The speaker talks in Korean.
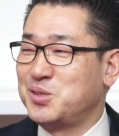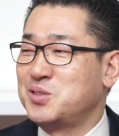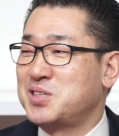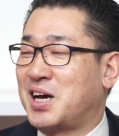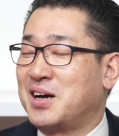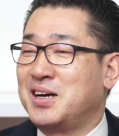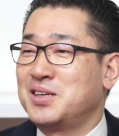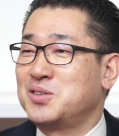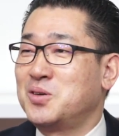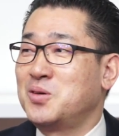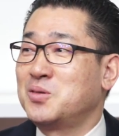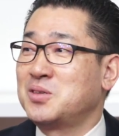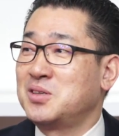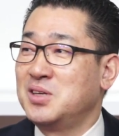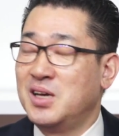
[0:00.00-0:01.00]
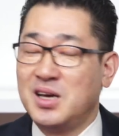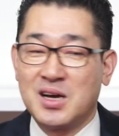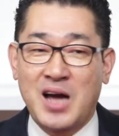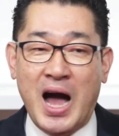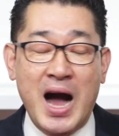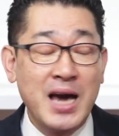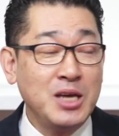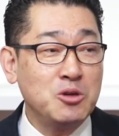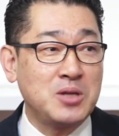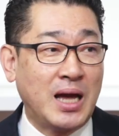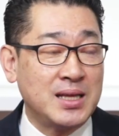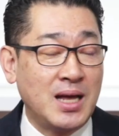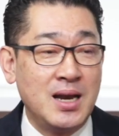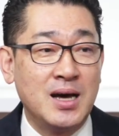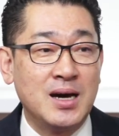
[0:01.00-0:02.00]
작가 저거고 아. 강의도 다
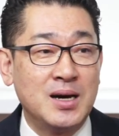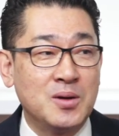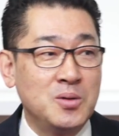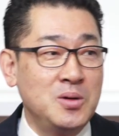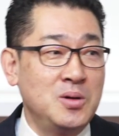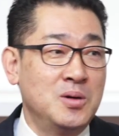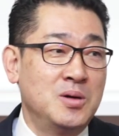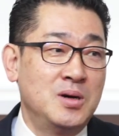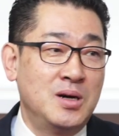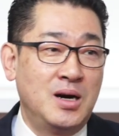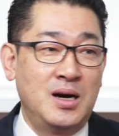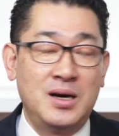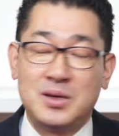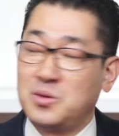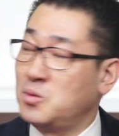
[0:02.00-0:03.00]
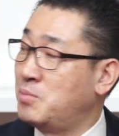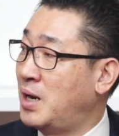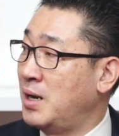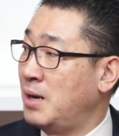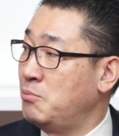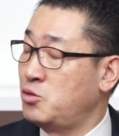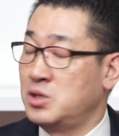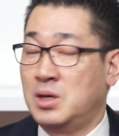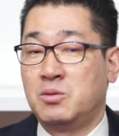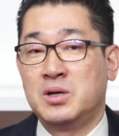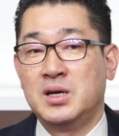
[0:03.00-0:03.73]
날라가고 아또말 아, 함부로 나오네.